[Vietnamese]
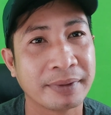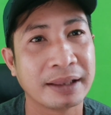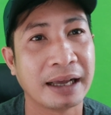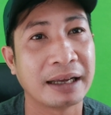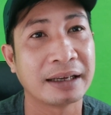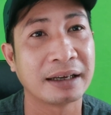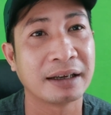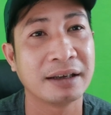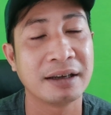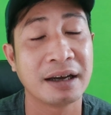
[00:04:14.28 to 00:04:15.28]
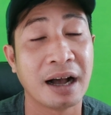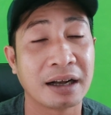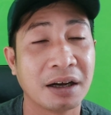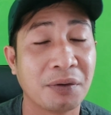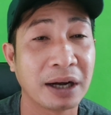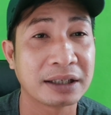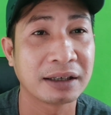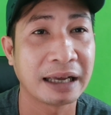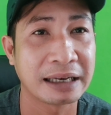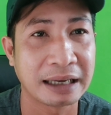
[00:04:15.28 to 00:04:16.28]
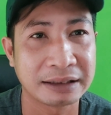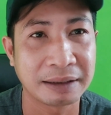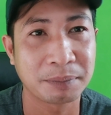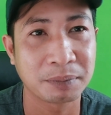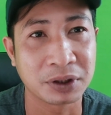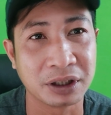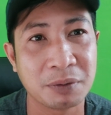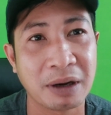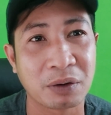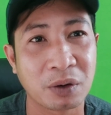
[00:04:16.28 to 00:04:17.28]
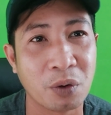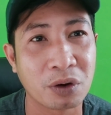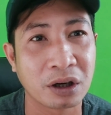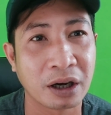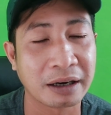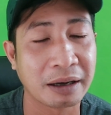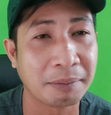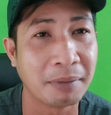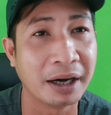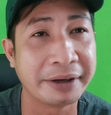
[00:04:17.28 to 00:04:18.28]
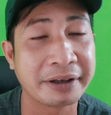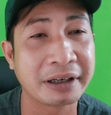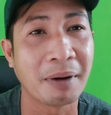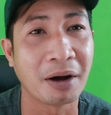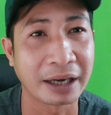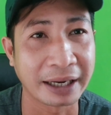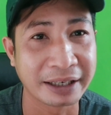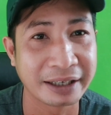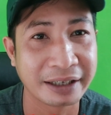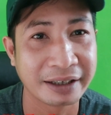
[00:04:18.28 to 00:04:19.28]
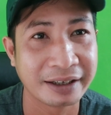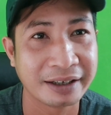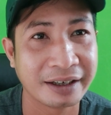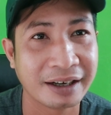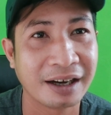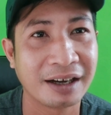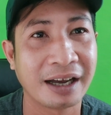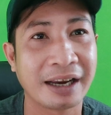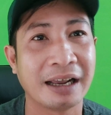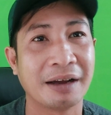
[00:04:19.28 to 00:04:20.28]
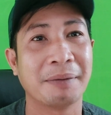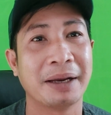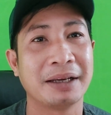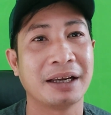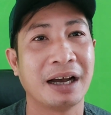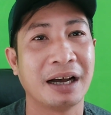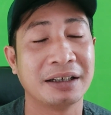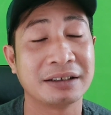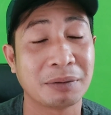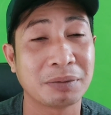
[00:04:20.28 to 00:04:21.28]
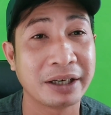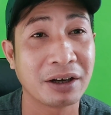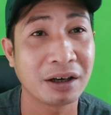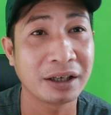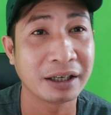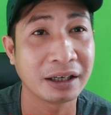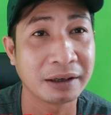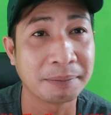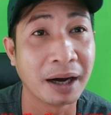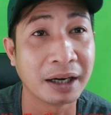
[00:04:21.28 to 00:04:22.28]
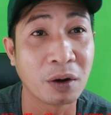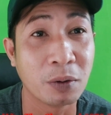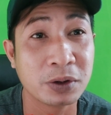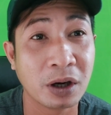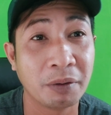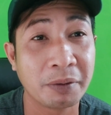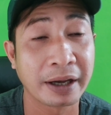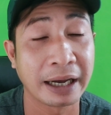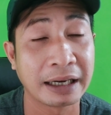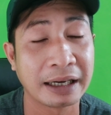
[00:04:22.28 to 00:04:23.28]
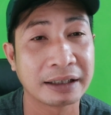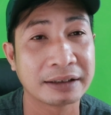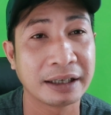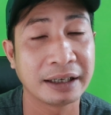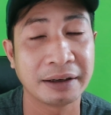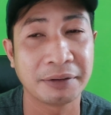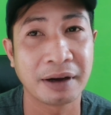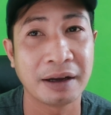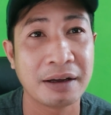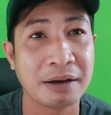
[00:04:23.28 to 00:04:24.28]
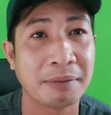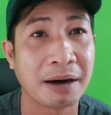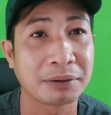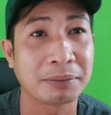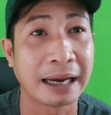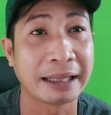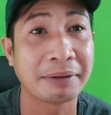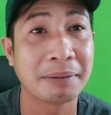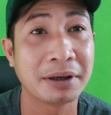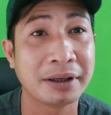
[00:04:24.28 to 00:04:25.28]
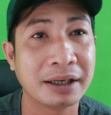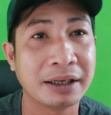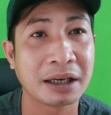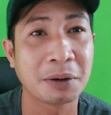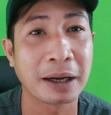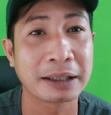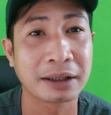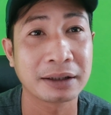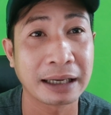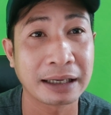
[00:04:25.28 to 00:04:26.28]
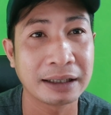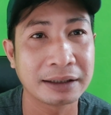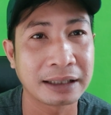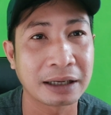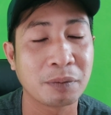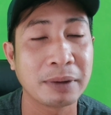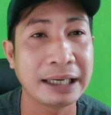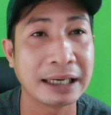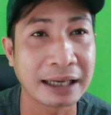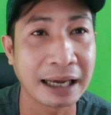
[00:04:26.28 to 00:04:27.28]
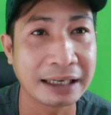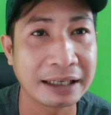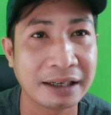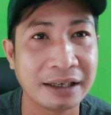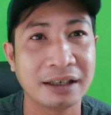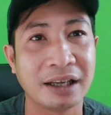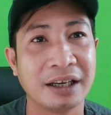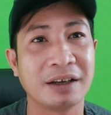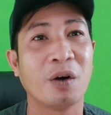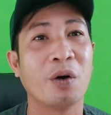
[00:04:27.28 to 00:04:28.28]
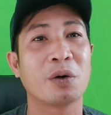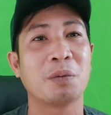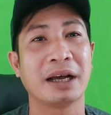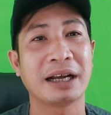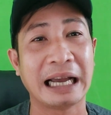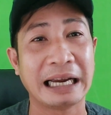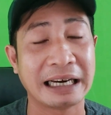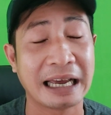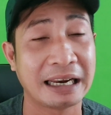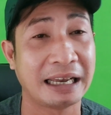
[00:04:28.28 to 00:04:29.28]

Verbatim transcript: là à, cơ quan chức năng đã sắp sửa vào cuộc, hoặc là mời những cái bọn này à, hay là bị ở à, trong khi đó thì mời cô Sô Nguyễn Phương Hằng á, thì vào trong trại T ba mươi đó, thì cơ quan chức năng á, người ta cũng lấy lời khai, thì cô cũng đã khai ra